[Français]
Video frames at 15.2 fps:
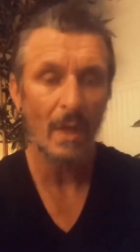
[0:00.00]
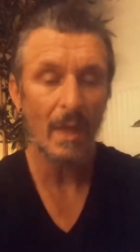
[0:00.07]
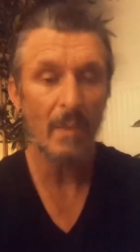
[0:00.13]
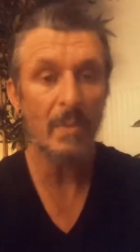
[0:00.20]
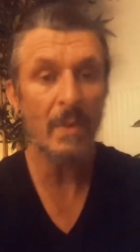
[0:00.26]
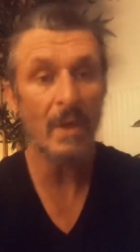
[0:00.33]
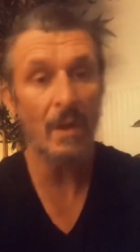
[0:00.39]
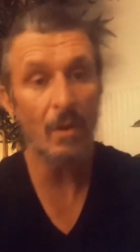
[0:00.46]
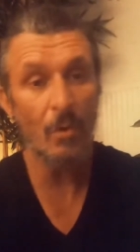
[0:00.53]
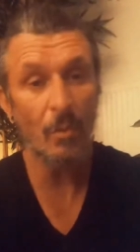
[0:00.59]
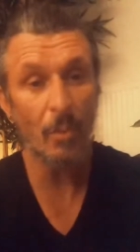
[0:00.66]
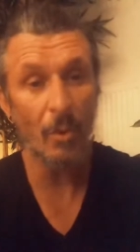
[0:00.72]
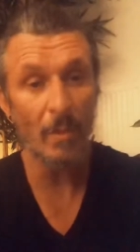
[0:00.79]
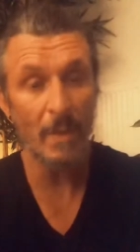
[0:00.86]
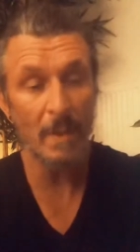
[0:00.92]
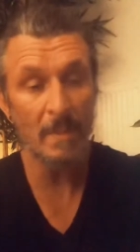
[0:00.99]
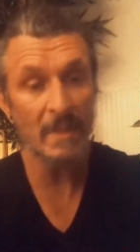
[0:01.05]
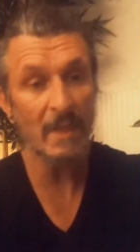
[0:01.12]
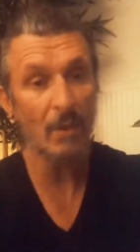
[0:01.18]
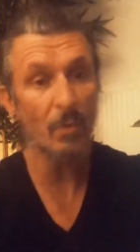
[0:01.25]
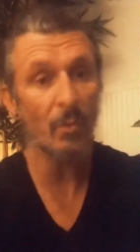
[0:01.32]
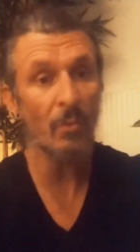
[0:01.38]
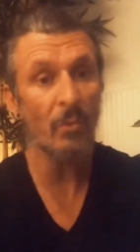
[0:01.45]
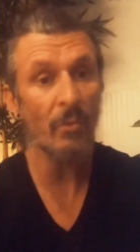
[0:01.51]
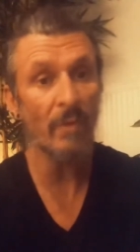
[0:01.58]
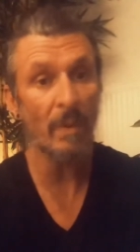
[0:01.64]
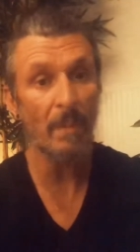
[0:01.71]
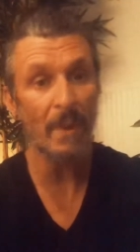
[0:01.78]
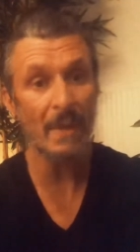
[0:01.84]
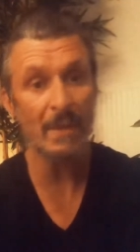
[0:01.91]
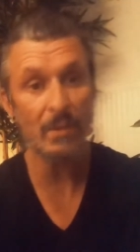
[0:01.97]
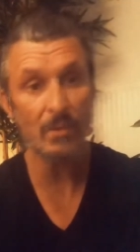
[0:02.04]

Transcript: eh bien le problème c'est qu'on ne va pas